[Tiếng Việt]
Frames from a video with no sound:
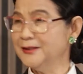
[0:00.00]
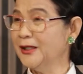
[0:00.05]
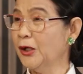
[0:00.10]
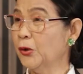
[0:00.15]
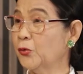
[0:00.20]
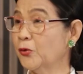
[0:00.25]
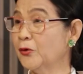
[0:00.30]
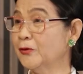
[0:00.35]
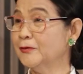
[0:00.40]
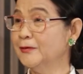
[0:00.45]
chứ
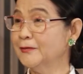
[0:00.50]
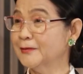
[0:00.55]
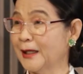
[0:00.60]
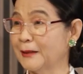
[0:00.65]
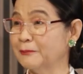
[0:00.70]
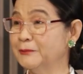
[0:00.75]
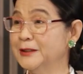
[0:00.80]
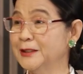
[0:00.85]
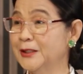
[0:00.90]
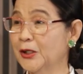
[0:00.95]
đâu có
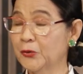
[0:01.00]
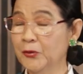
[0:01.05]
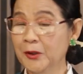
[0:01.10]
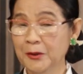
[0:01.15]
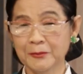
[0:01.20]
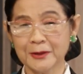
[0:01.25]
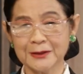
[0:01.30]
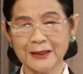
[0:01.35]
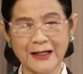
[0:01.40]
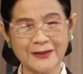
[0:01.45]
làm gì đâu
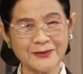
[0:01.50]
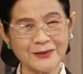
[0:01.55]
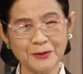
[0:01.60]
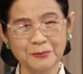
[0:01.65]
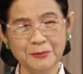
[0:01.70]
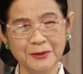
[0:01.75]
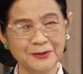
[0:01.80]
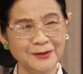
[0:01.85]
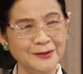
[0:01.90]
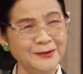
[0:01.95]
mà tại
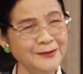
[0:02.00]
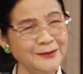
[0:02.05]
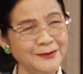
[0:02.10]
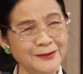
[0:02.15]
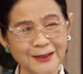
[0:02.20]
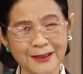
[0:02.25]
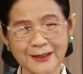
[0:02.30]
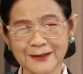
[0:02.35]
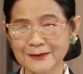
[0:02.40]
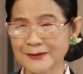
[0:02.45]
sao mình
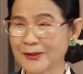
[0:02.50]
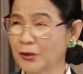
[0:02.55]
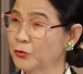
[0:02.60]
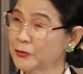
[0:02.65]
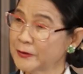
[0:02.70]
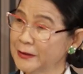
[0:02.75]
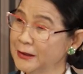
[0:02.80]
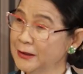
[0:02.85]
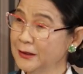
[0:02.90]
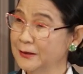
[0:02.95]
đưa ra
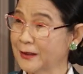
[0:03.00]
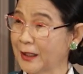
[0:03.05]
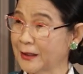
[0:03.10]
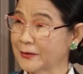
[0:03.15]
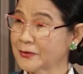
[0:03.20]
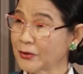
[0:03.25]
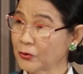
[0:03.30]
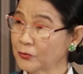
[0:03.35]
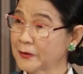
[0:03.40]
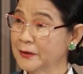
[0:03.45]
xấu xí hình
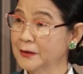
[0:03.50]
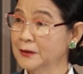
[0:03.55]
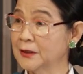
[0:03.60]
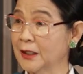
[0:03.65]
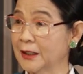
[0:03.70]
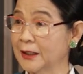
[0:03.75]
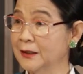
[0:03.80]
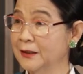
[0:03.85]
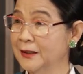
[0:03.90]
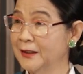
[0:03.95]
ảnh xấu xí
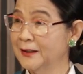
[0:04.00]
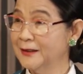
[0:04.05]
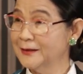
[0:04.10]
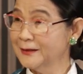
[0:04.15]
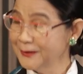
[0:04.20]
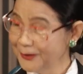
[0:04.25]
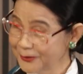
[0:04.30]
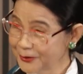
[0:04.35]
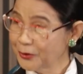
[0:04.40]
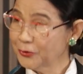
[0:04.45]
vậy
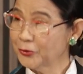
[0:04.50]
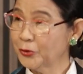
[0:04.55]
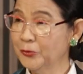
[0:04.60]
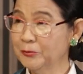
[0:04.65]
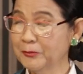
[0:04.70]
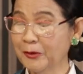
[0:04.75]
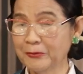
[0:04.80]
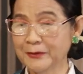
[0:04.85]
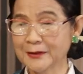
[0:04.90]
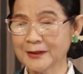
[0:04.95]
cho nên
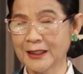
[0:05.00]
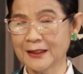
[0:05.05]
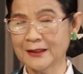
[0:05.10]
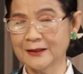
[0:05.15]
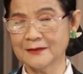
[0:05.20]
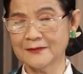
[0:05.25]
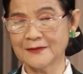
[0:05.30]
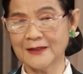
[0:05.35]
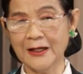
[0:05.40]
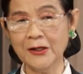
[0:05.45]
tôi mong
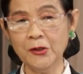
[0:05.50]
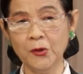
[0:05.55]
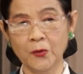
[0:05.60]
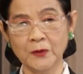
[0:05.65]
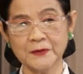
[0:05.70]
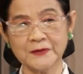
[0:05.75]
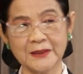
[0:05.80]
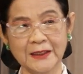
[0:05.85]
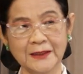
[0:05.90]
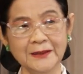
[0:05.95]
rằng xã
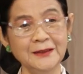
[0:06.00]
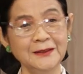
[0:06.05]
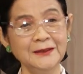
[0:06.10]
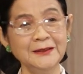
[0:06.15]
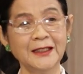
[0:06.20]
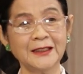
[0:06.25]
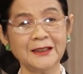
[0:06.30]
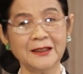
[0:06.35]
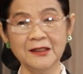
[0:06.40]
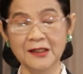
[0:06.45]
hội sẽ đi
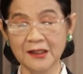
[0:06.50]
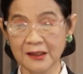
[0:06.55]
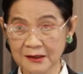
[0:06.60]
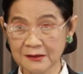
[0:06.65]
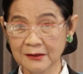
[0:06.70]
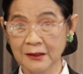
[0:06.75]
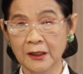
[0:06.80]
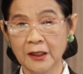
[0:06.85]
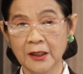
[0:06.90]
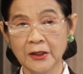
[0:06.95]
nhanh
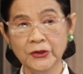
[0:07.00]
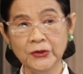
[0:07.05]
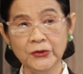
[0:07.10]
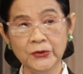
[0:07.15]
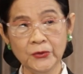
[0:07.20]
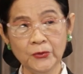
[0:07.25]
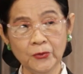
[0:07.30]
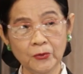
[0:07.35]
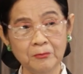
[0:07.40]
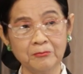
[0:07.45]
hơn
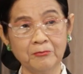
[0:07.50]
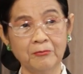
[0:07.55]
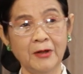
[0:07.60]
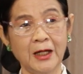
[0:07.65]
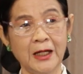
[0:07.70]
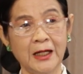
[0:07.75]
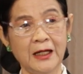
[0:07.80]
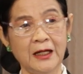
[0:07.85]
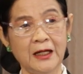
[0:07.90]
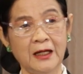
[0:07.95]
nếu
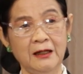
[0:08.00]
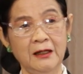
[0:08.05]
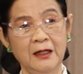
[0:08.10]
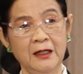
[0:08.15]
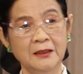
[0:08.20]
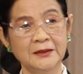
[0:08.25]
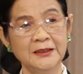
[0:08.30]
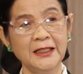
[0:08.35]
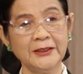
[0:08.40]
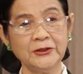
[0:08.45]
mà
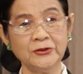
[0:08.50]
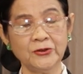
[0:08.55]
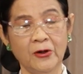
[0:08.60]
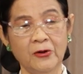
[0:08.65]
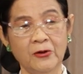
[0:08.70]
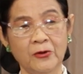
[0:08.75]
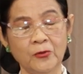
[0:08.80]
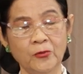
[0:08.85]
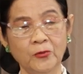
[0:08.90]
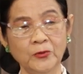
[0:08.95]
vai
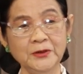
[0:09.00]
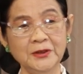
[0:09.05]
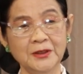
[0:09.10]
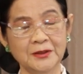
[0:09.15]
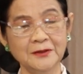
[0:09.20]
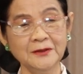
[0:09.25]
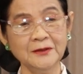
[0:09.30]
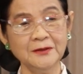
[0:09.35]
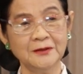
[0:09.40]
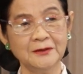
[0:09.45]
trò của
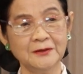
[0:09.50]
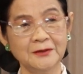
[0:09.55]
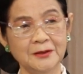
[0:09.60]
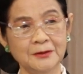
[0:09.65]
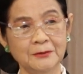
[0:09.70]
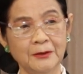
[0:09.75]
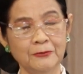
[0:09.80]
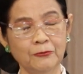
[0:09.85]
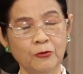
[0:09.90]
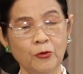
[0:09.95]
những
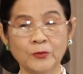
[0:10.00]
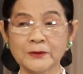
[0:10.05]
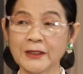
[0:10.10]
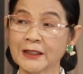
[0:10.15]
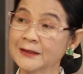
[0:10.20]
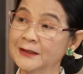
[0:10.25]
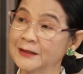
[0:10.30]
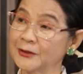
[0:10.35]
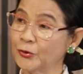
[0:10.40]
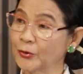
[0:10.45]
người phụ
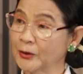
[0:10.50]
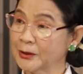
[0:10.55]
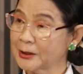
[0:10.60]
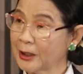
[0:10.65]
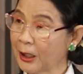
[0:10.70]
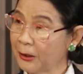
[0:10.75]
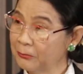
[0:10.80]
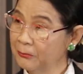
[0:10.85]
trách về truyền